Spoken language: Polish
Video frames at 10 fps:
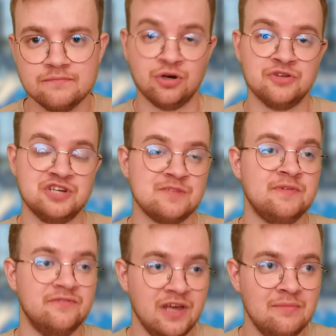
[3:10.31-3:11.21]
bo to
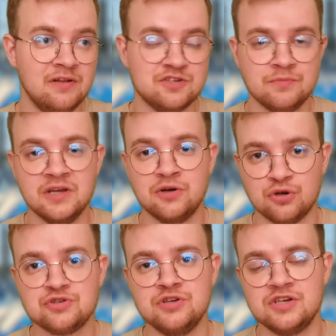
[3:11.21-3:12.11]
chociażby w niej mieliśmy
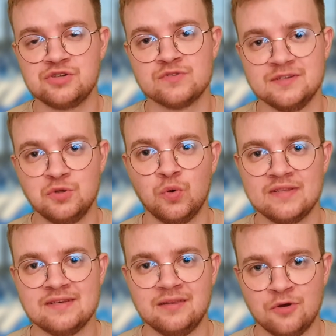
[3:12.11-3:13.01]
najgroźniejszą
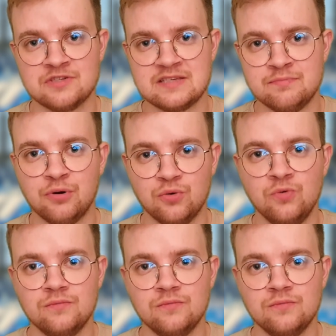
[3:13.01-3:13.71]
sytuację tego zespołu.